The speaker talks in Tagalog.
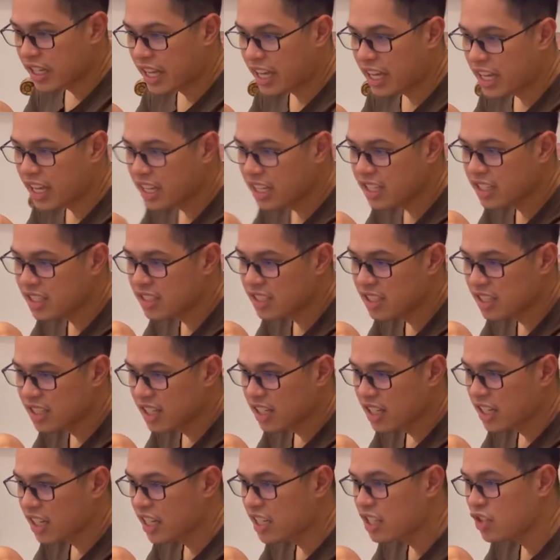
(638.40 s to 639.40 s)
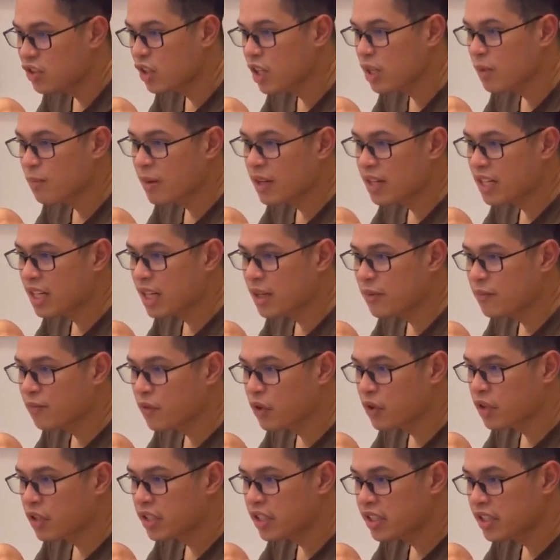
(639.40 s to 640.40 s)
Hey, can you give a name
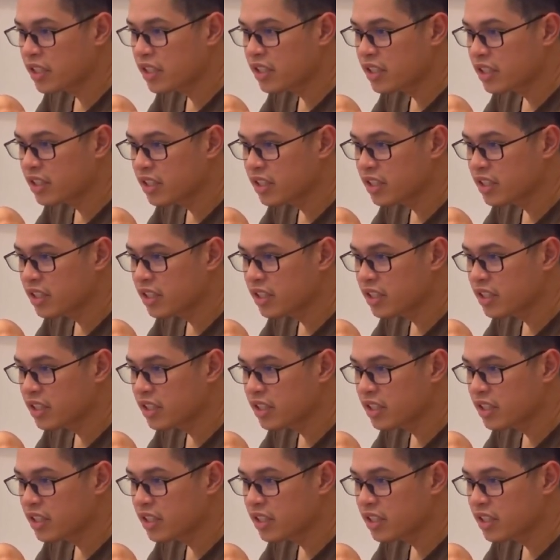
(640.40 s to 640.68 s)
for her?